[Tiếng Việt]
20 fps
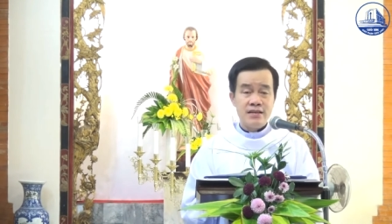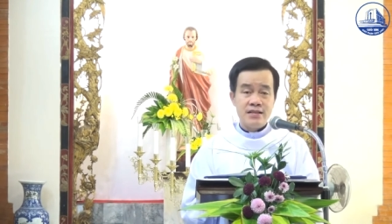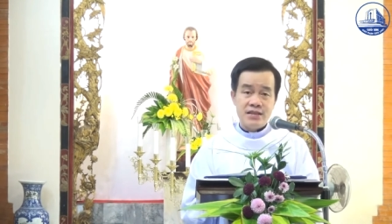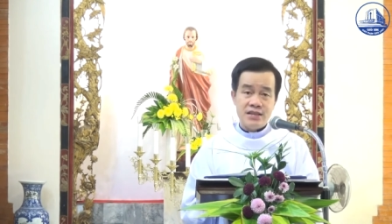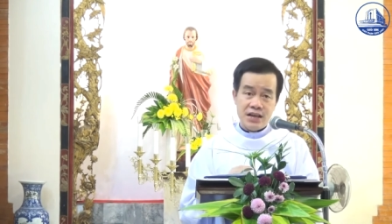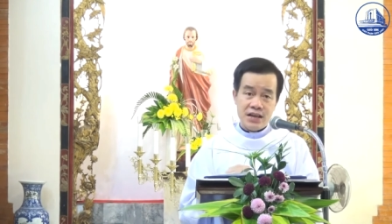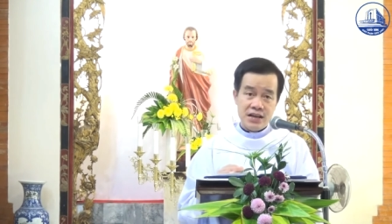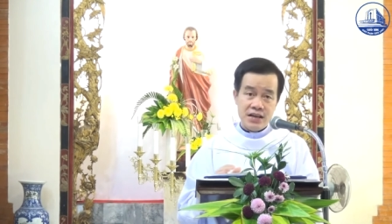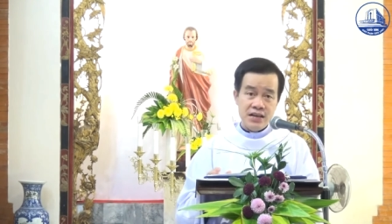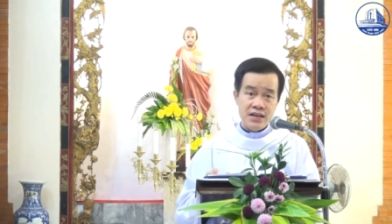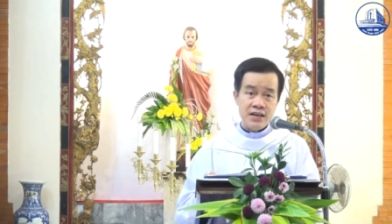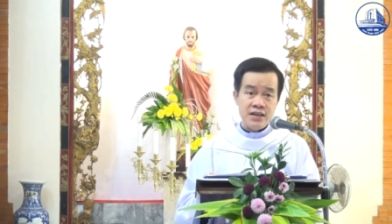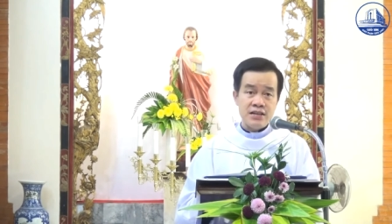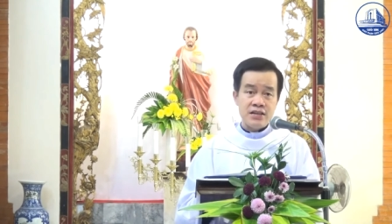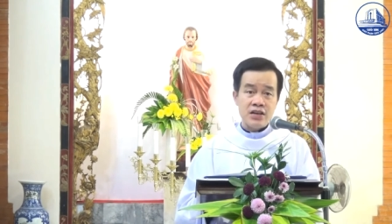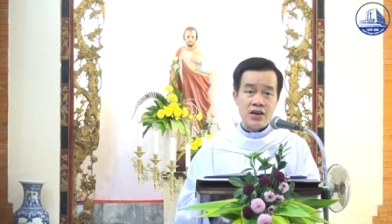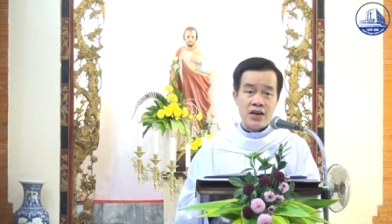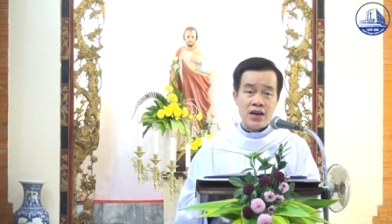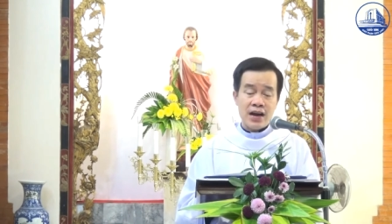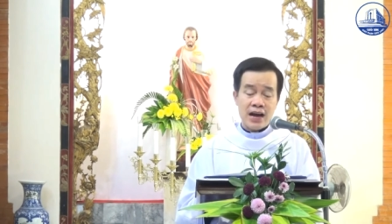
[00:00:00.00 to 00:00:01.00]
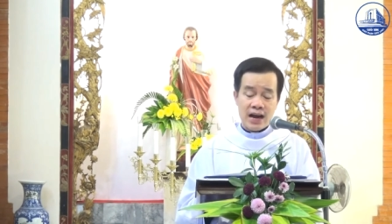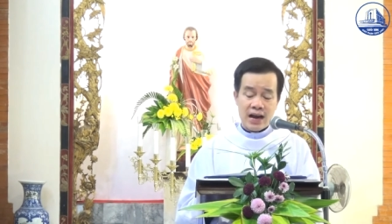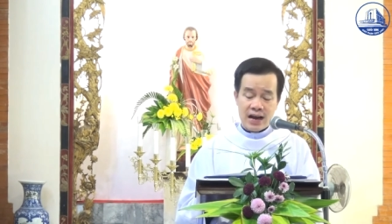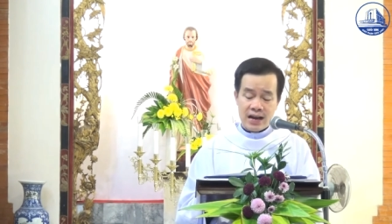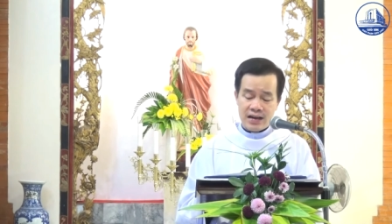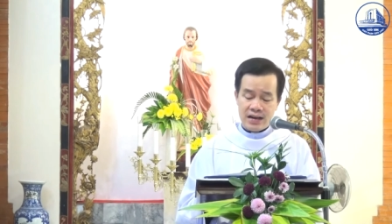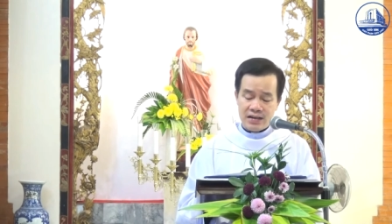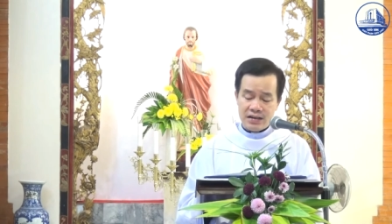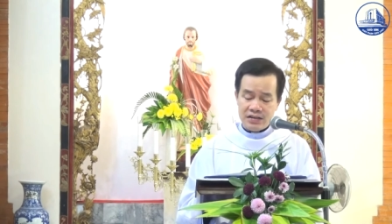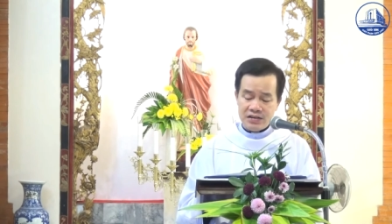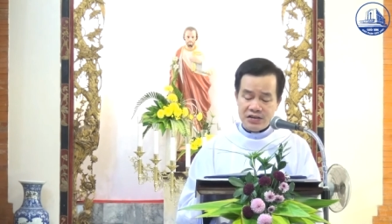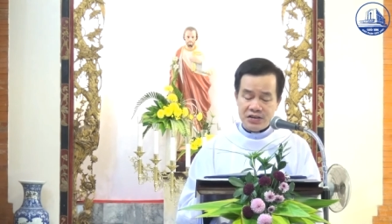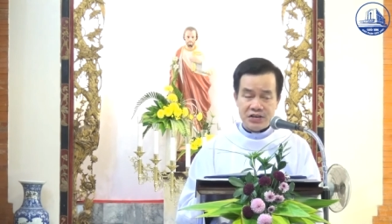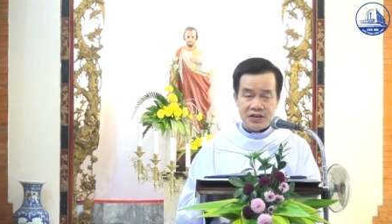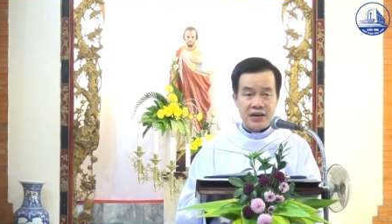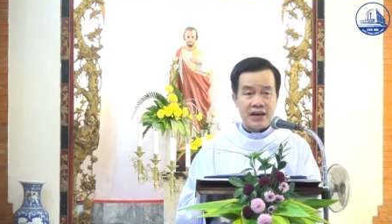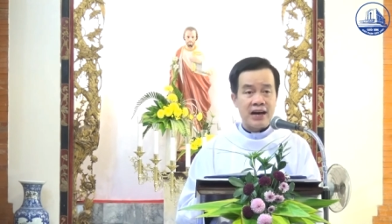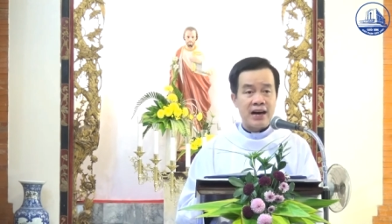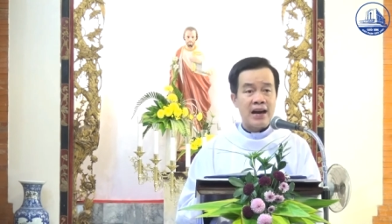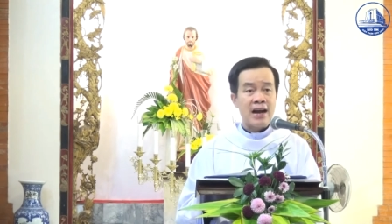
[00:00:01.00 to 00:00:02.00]
chỉ cho ngài
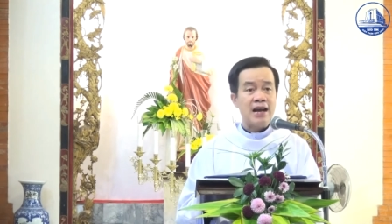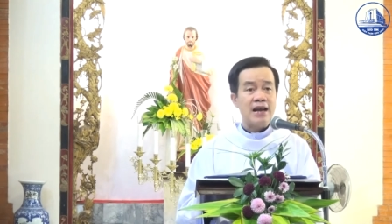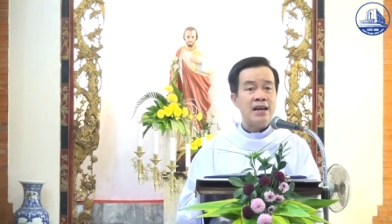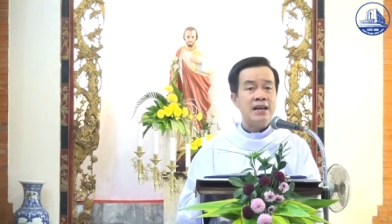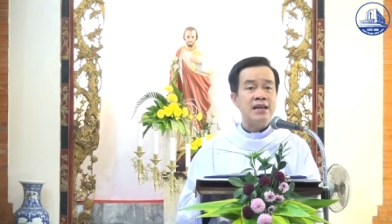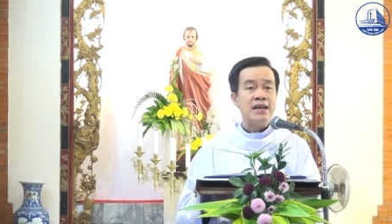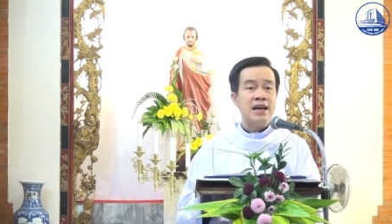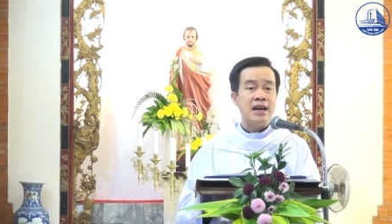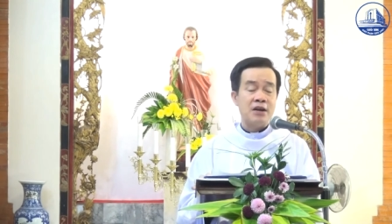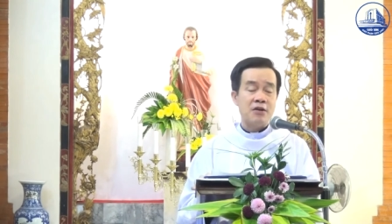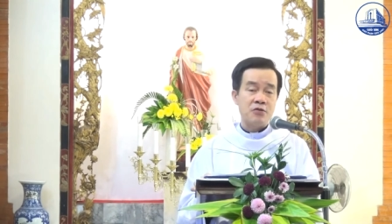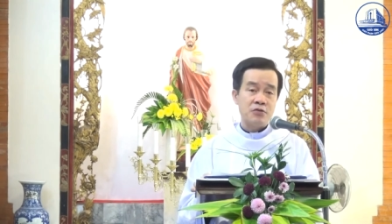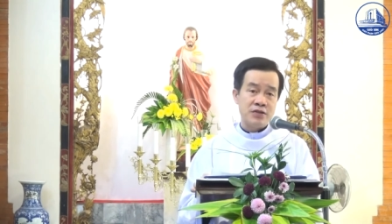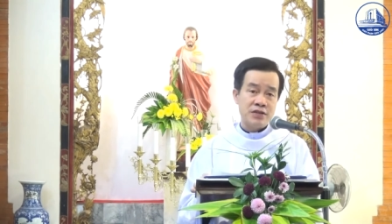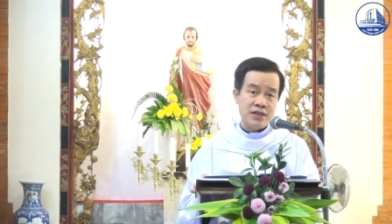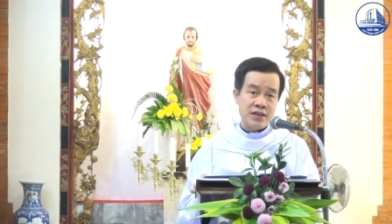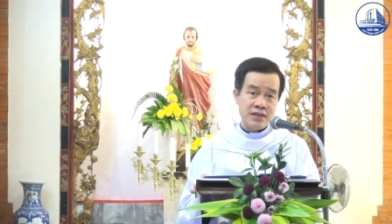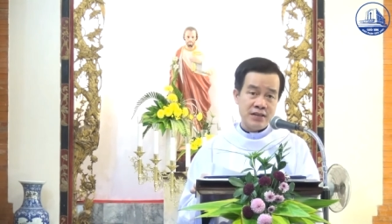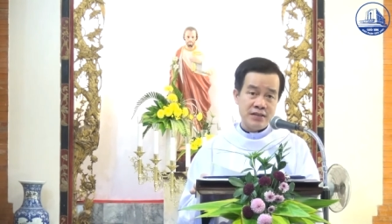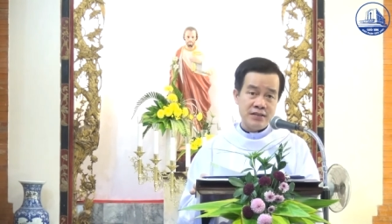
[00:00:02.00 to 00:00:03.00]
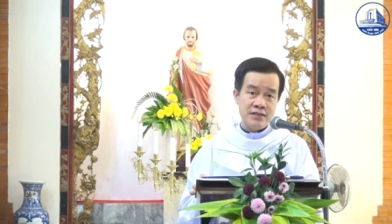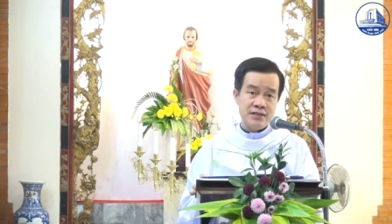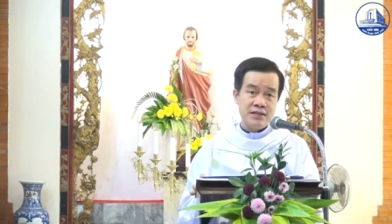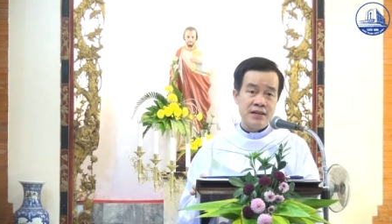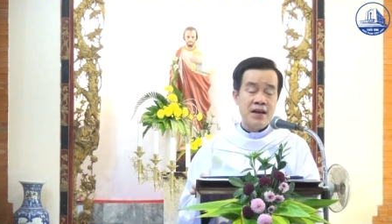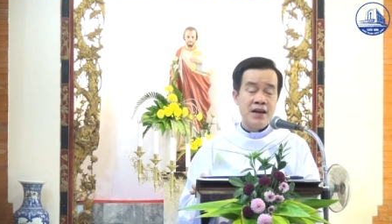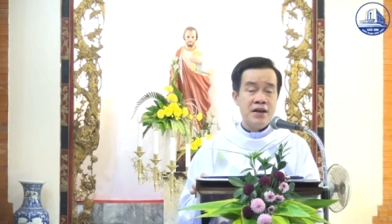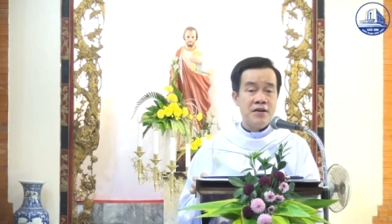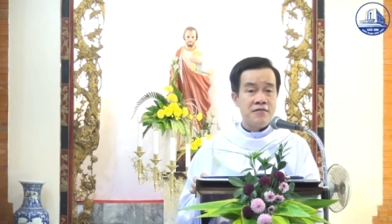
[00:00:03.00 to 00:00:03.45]
đường ngay nẻo chính